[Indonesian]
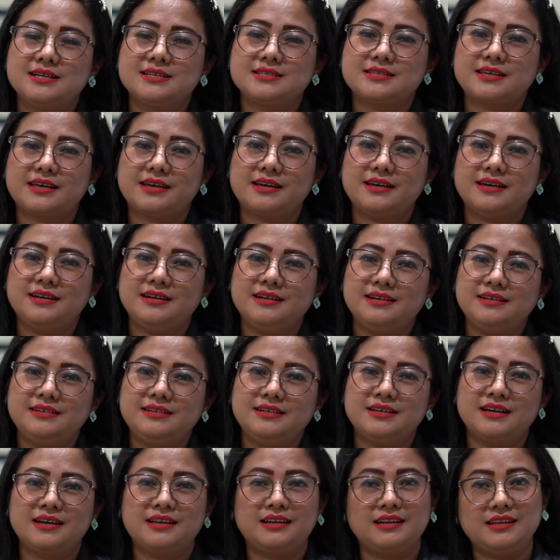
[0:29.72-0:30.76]
Saya
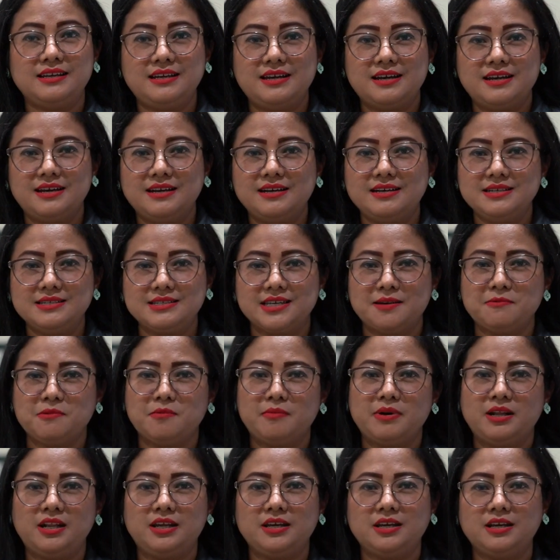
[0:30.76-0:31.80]
dengan Lia, saya
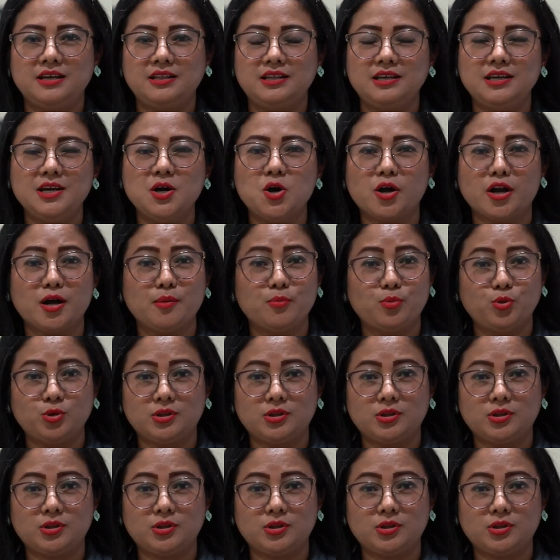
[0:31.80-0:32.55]
memiliki tiga orang